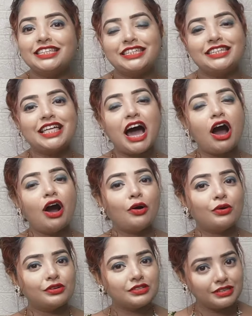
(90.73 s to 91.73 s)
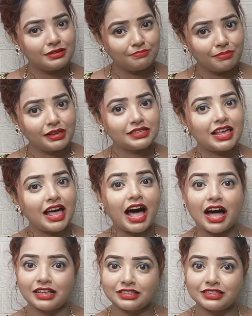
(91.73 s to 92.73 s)
सीधा और सिंपल सा
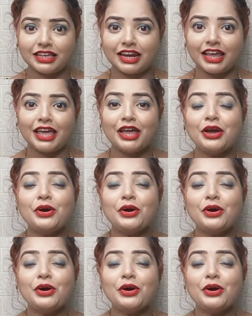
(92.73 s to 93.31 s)
आंसर है